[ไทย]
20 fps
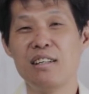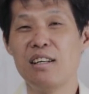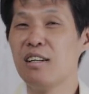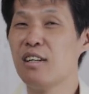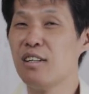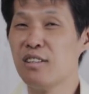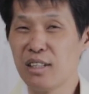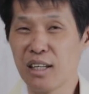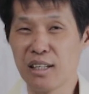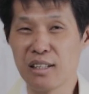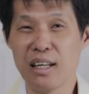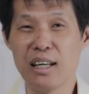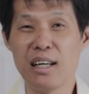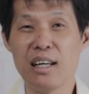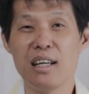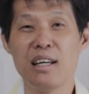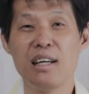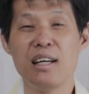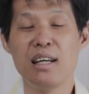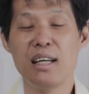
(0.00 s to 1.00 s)
นี่คือสิ่ง
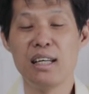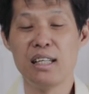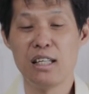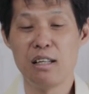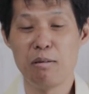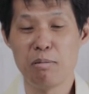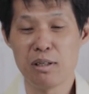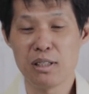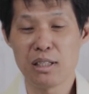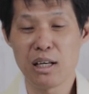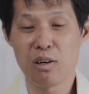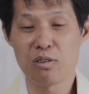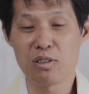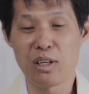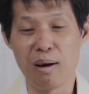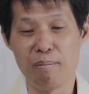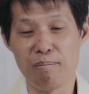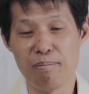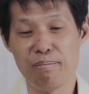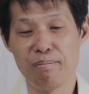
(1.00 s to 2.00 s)
ดีที่พระเจ้า
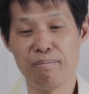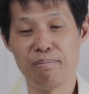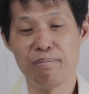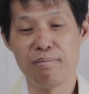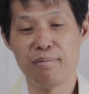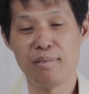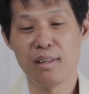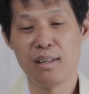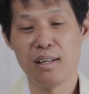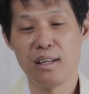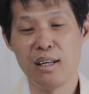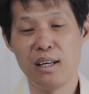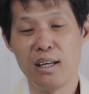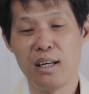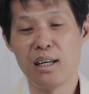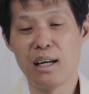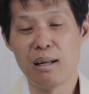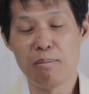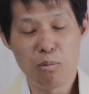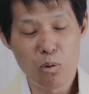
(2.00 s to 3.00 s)

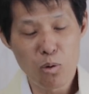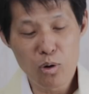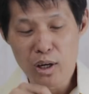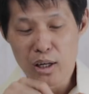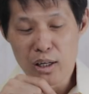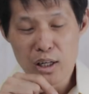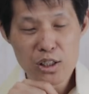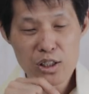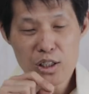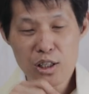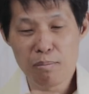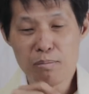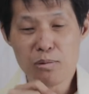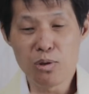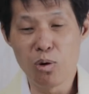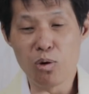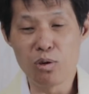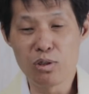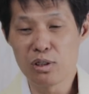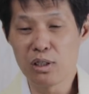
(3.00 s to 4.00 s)
ทำนั้นผู้เขียนได้เชื่อม
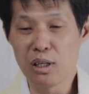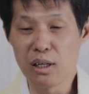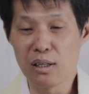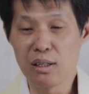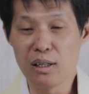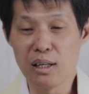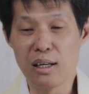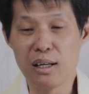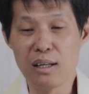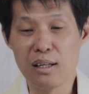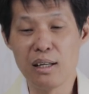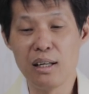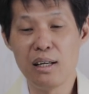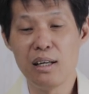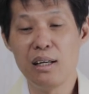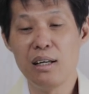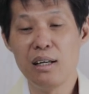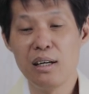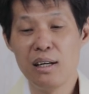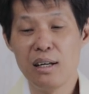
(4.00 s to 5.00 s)
โยงสิ่งดี
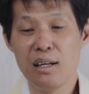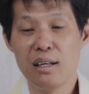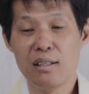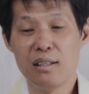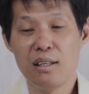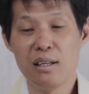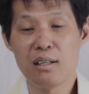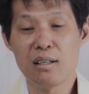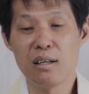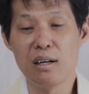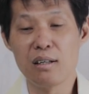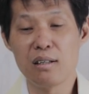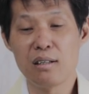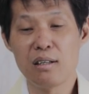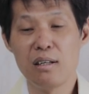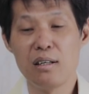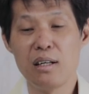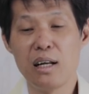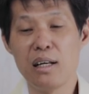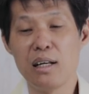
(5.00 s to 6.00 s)
นี้ที่เกิด
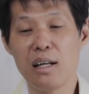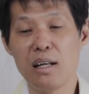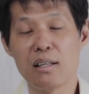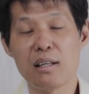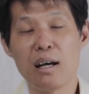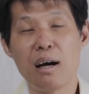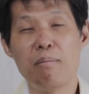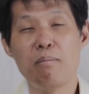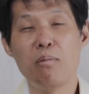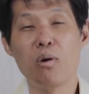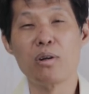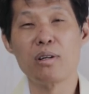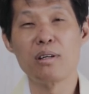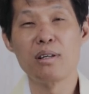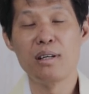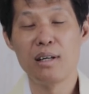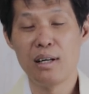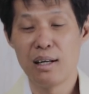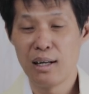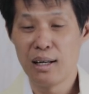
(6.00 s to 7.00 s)
ขึ้นในอดีตทั้งหมด
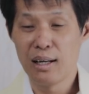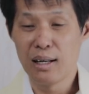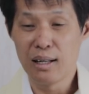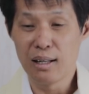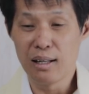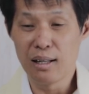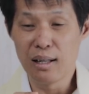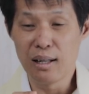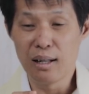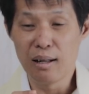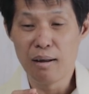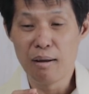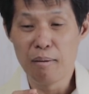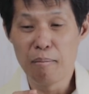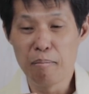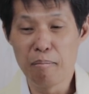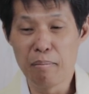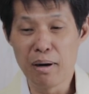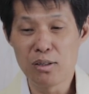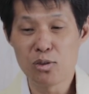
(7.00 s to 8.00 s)

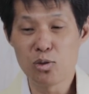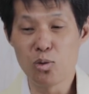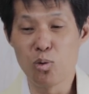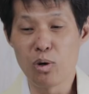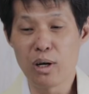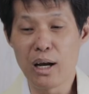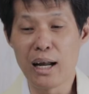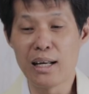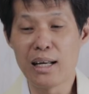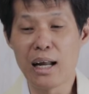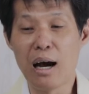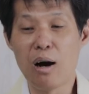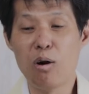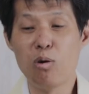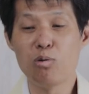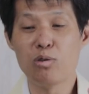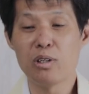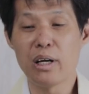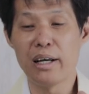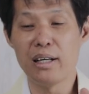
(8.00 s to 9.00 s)
มาสู่การเอา
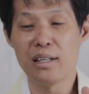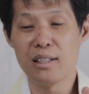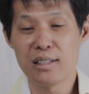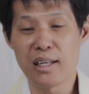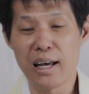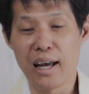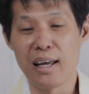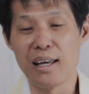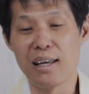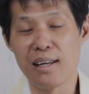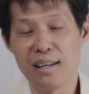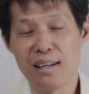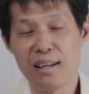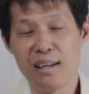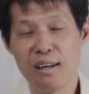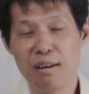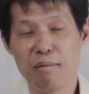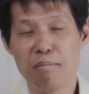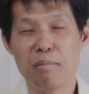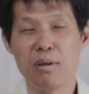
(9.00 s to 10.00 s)
ใจใส่
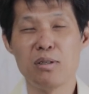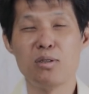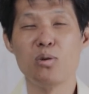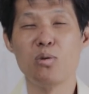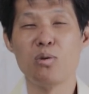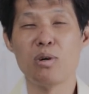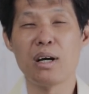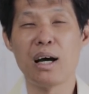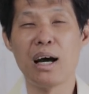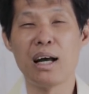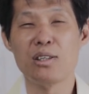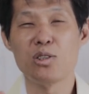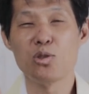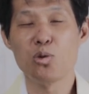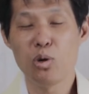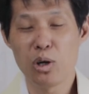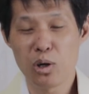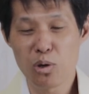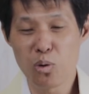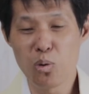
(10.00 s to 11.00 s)
มาสู่การ
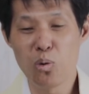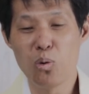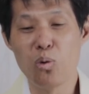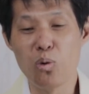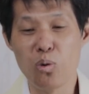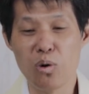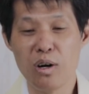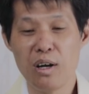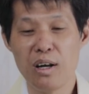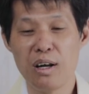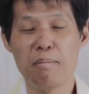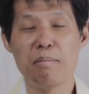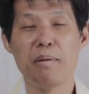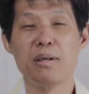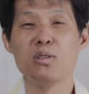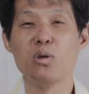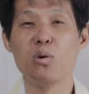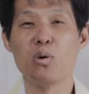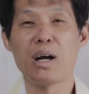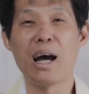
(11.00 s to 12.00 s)
ช่วยกู้
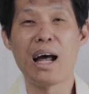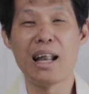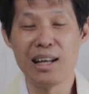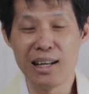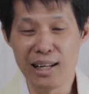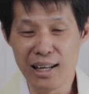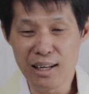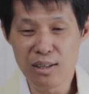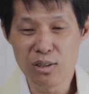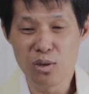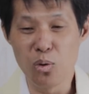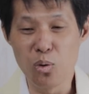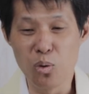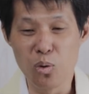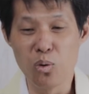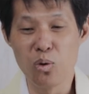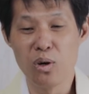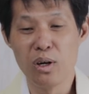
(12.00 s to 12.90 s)
มาสู่การเลี้ยงดู